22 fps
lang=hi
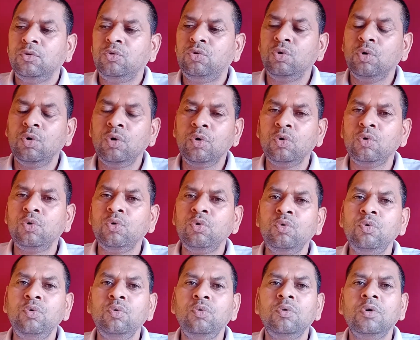जो
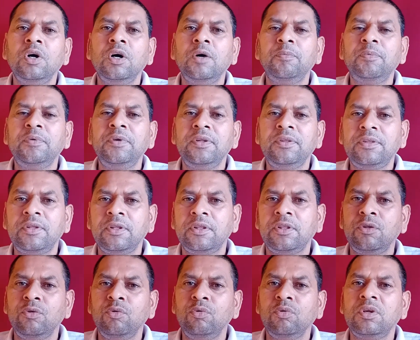गुरु अपने
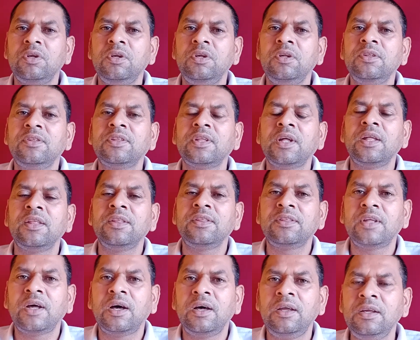शिष्यों की
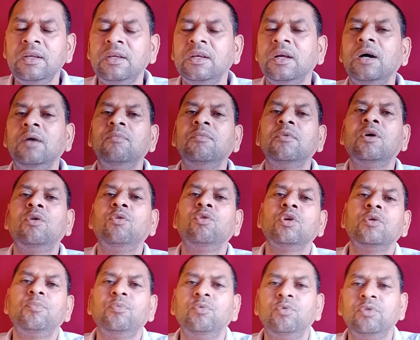सांसारिक कामनाओं
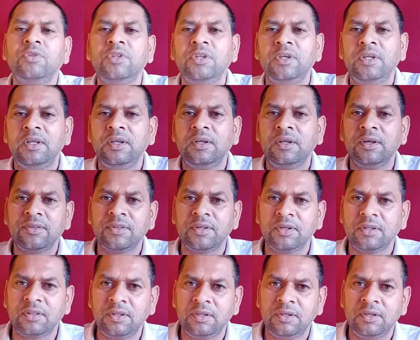की पूर्ति नहीं कर
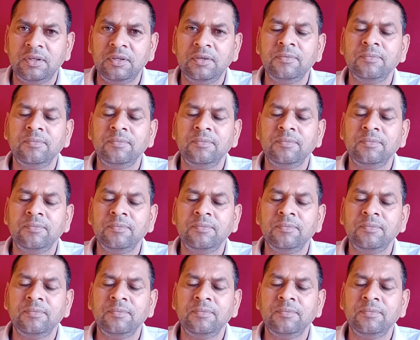सकते